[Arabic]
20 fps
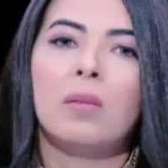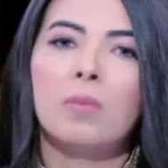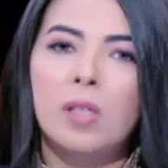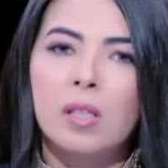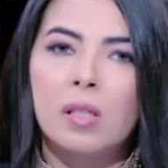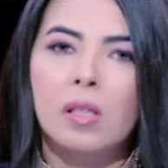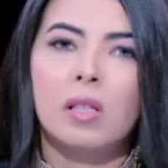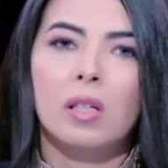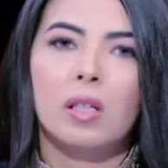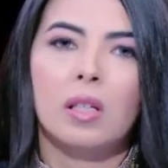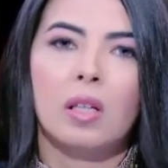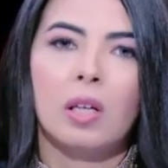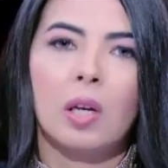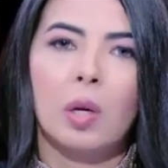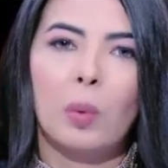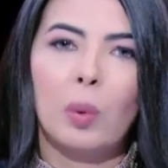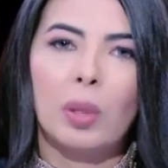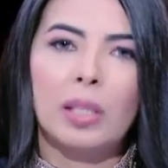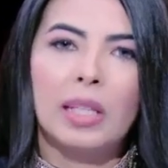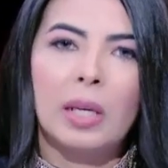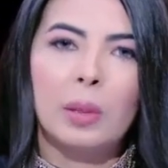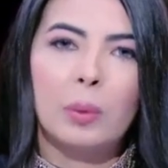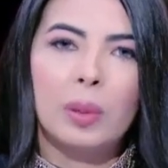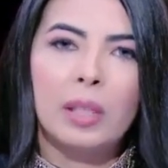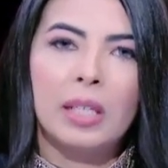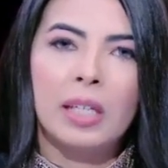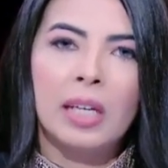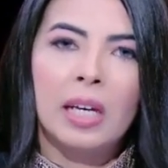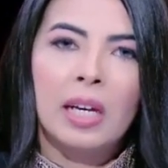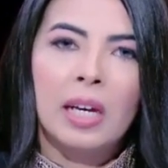المصري
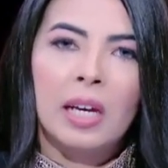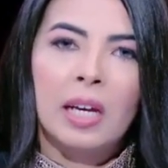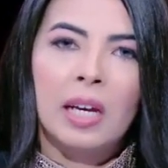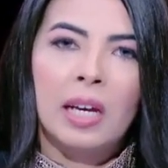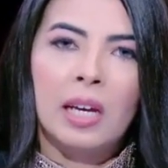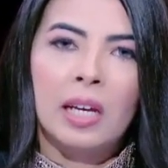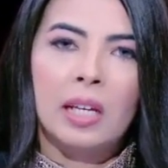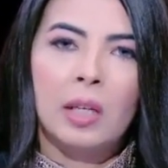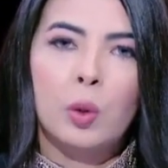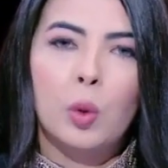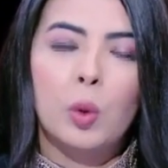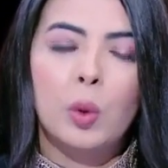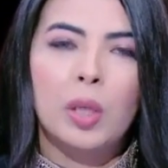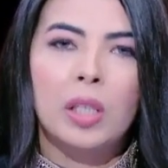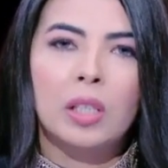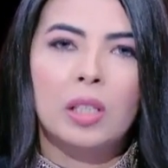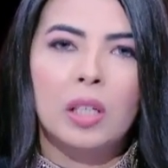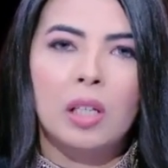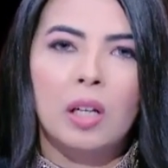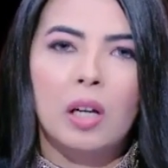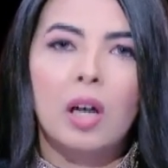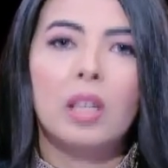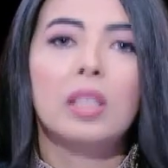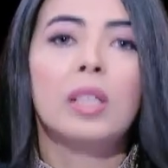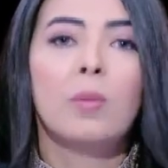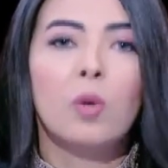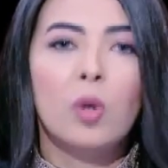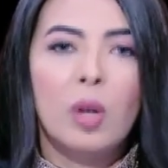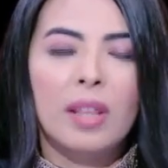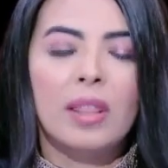والدولي آه، لكرة
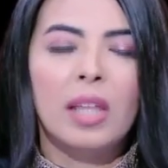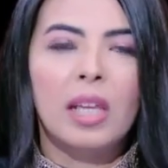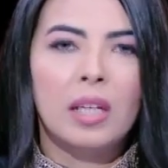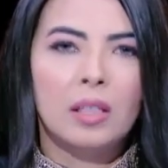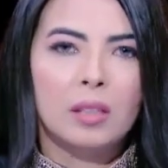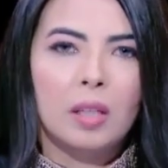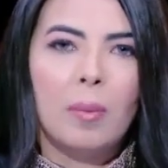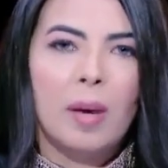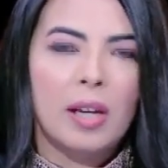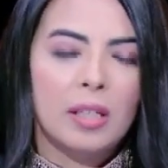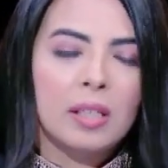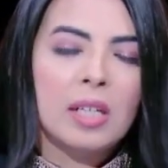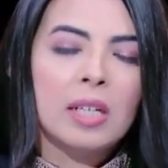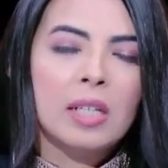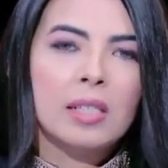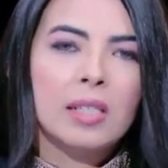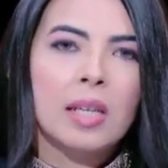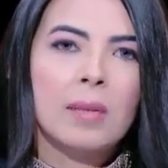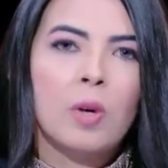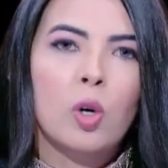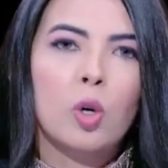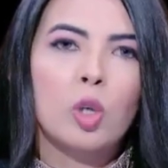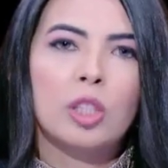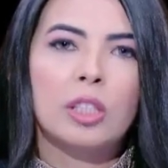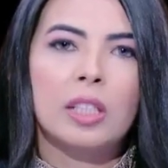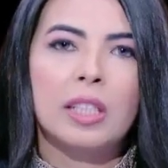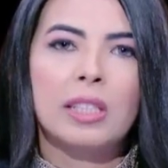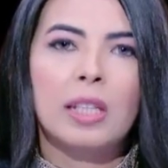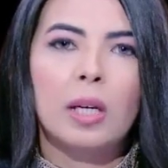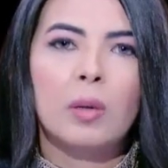القدم وكذلك طبعا زي ما
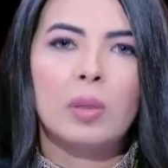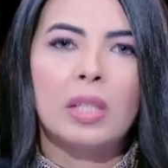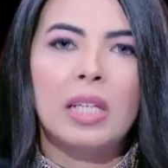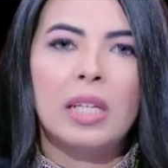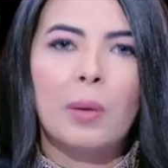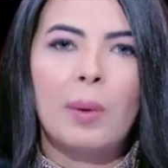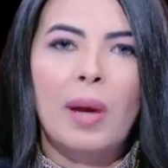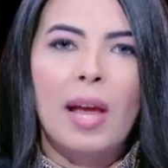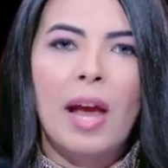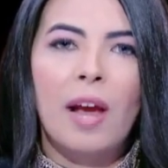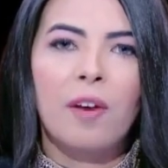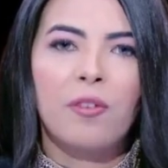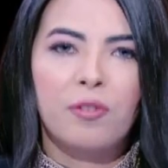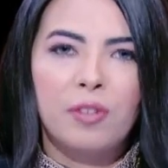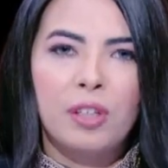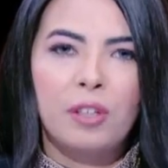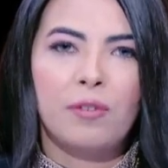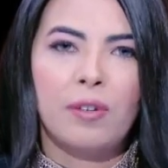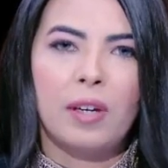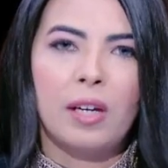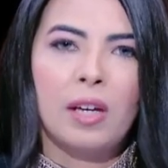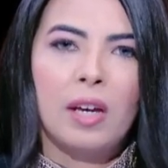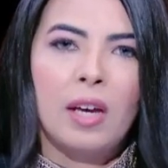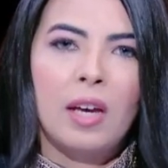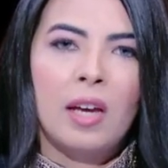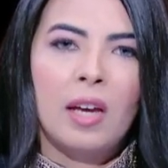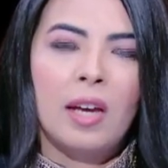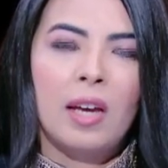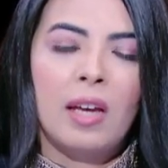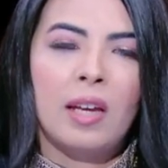قلت الدولي لوائح فيفا
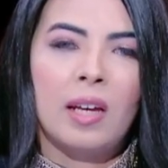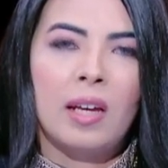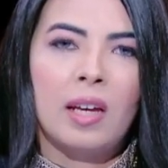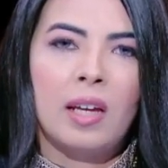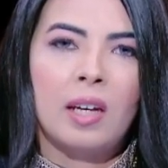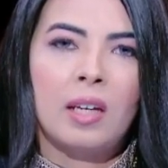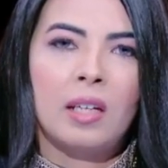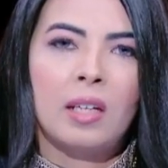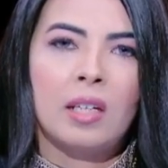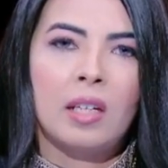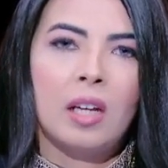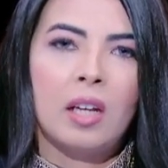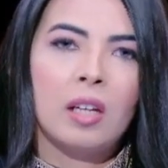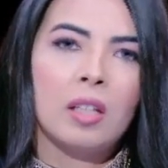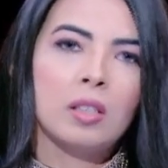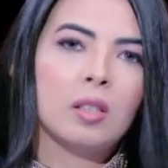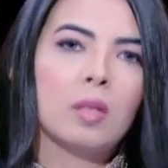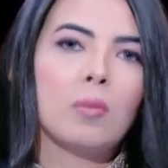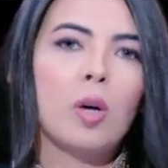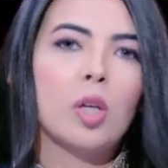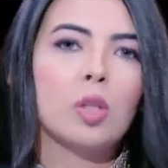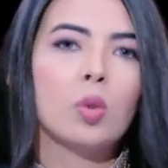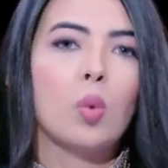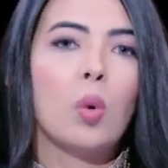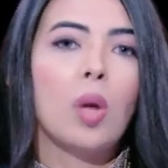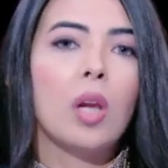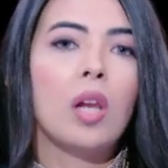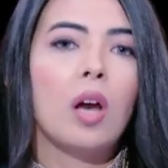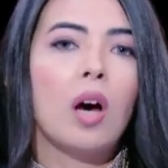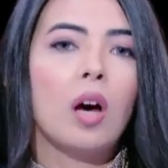آه، الانضباط
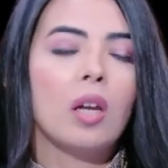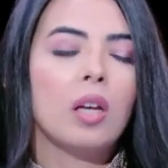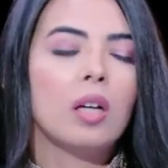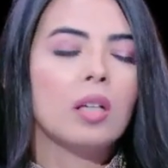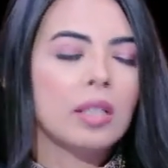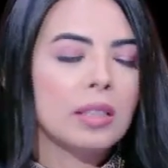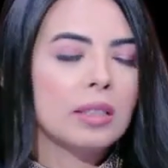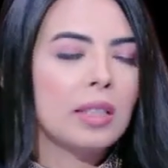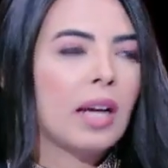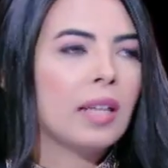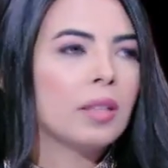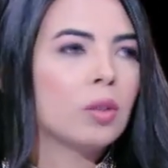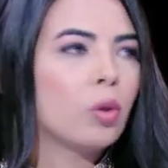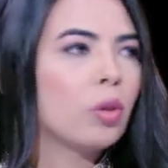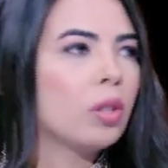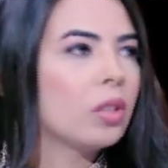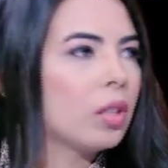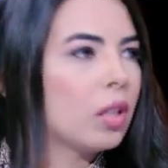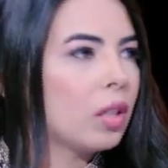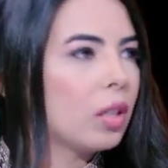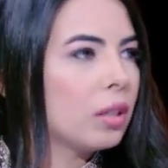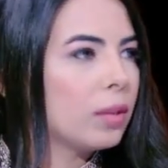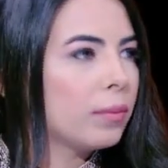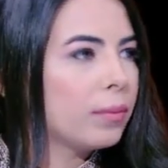والأخلاق لاتحاد كرة القدم